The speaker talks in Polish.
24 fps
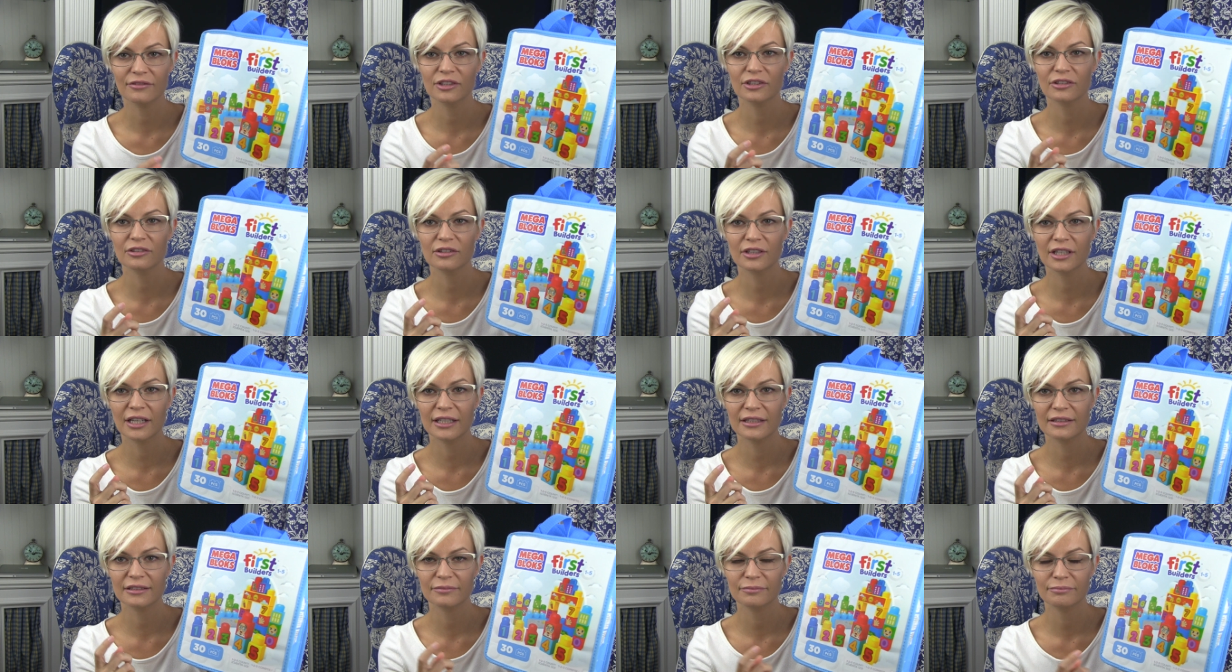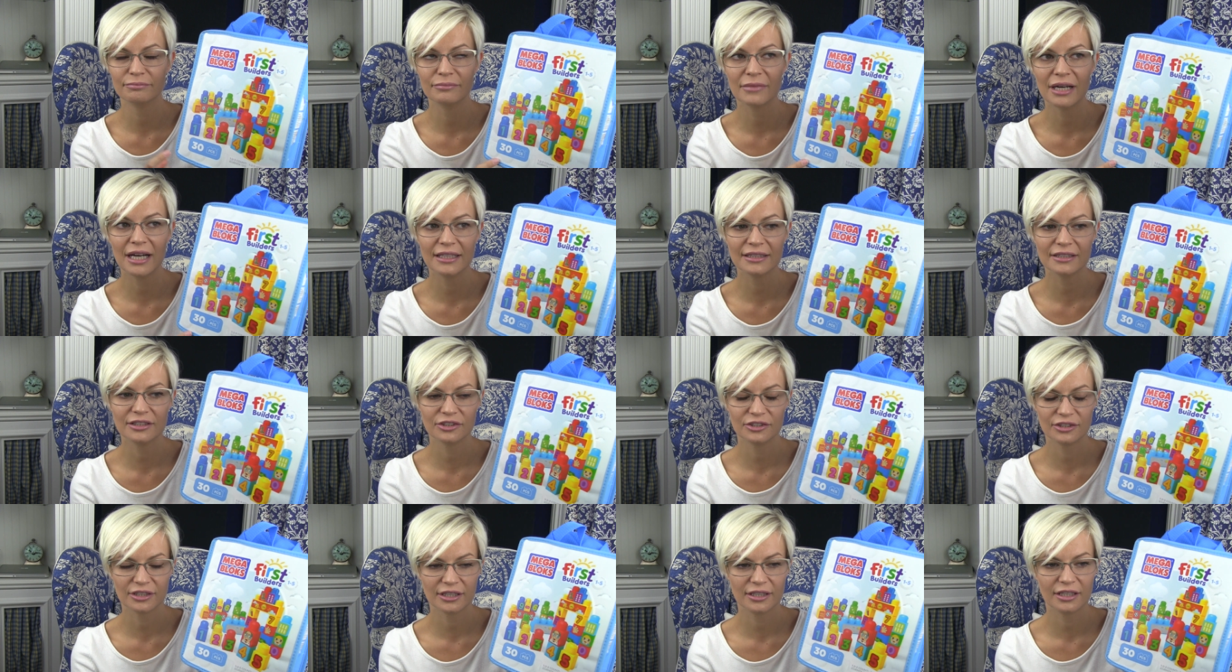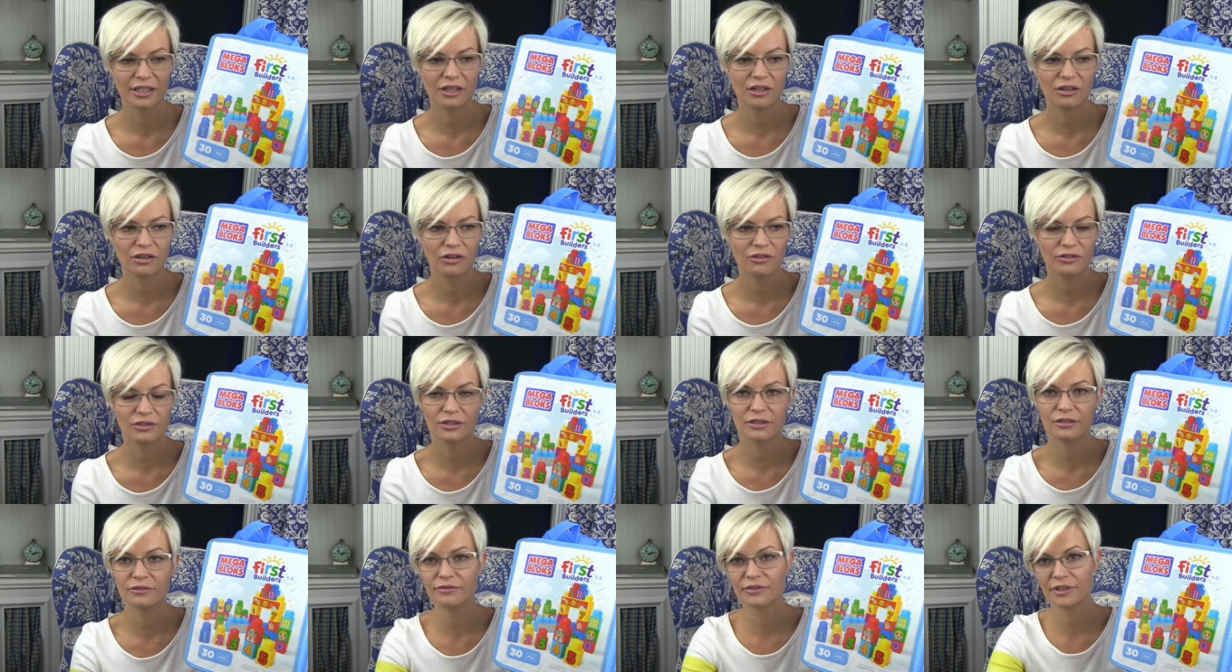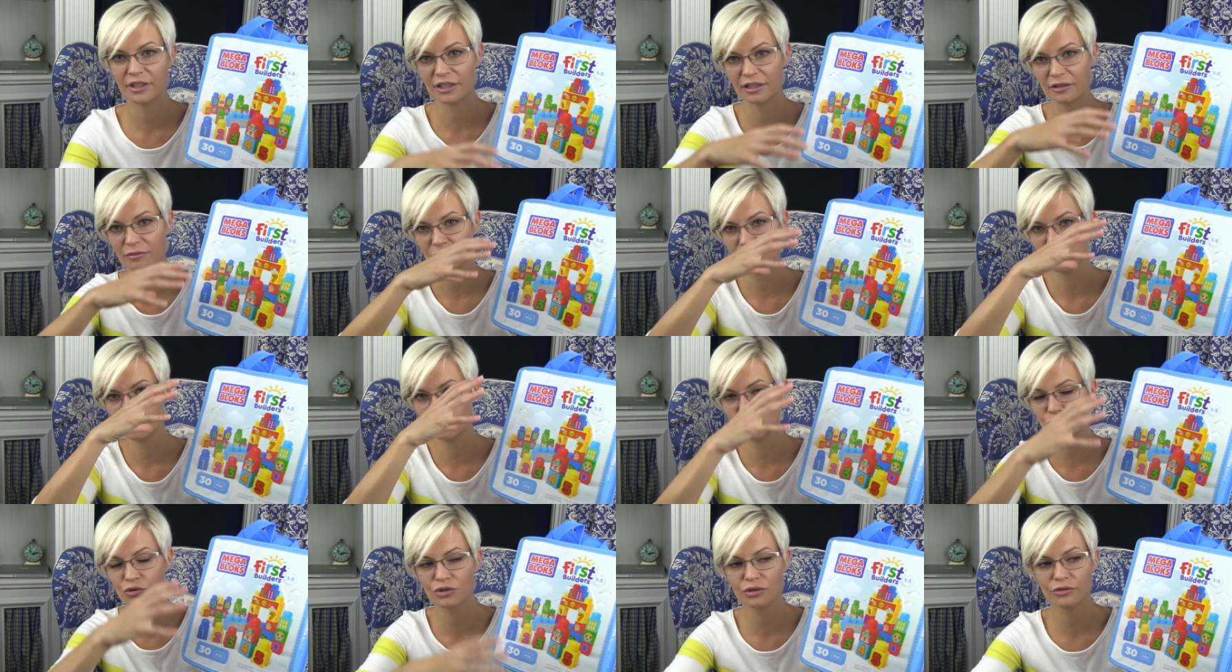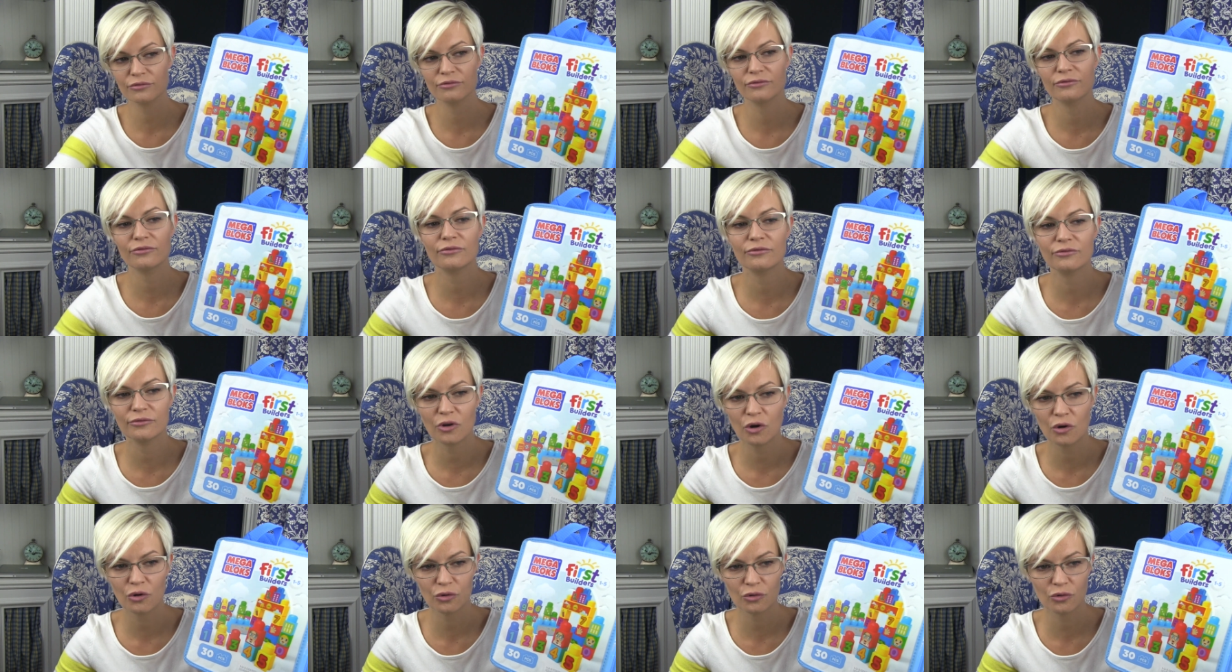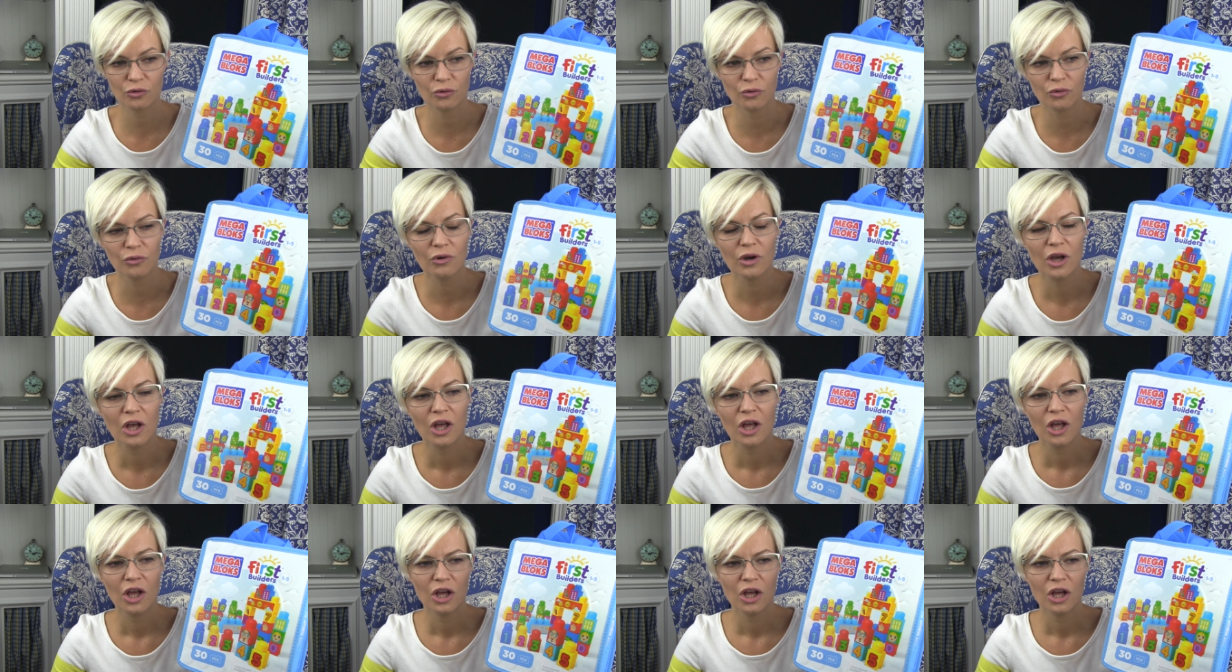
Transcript: Wiktoria ma też takie klocki w takim dużym worku,